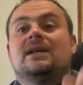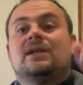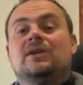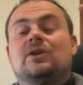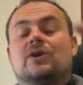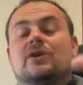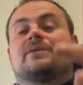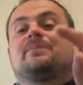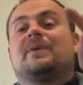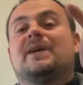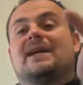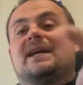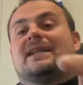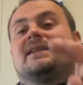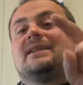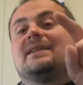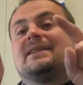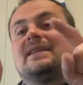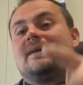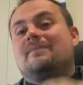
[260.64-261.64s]
Non
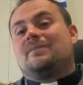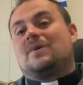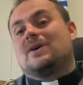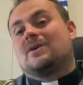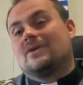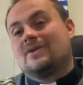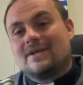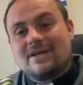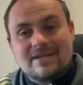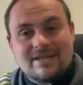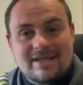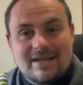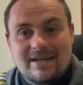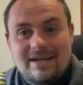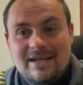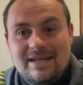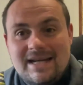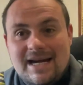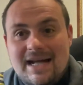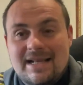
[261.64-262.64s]
sprecate il tempo a
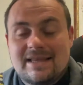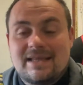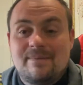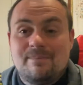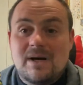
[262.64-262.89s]
contestare gli altri,